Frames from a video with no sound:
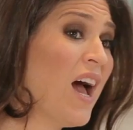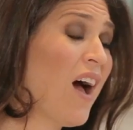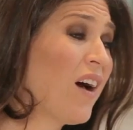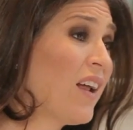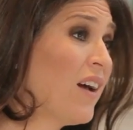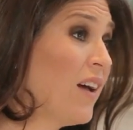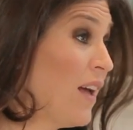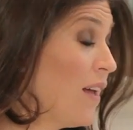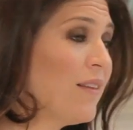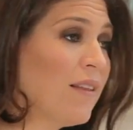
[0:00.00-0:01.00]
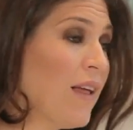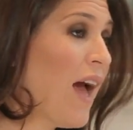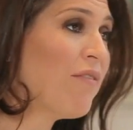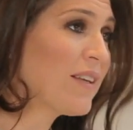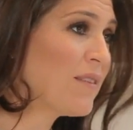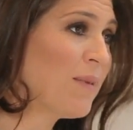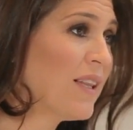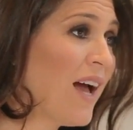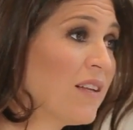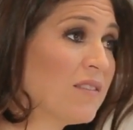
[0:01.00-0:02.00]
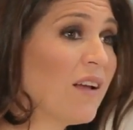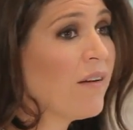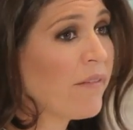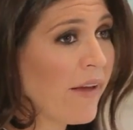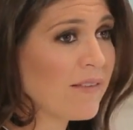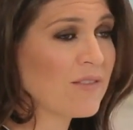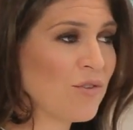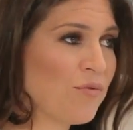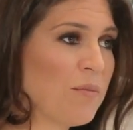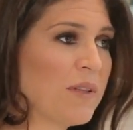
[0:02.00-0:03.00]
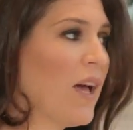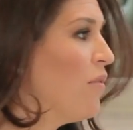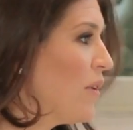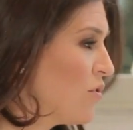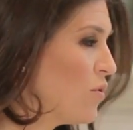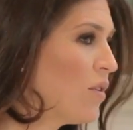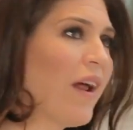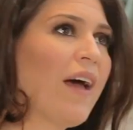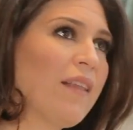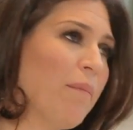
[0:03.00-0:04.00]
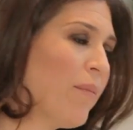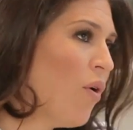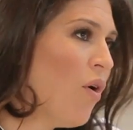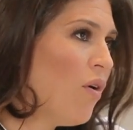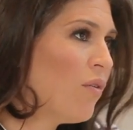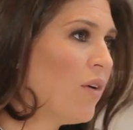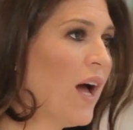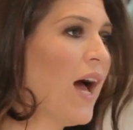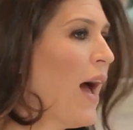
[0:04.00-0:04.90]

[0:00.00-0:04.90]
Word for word: Agora, a flexibilidade, ah, não quer assistir o um filme tá? tal, vamos assistir outro. Ah, tá bom.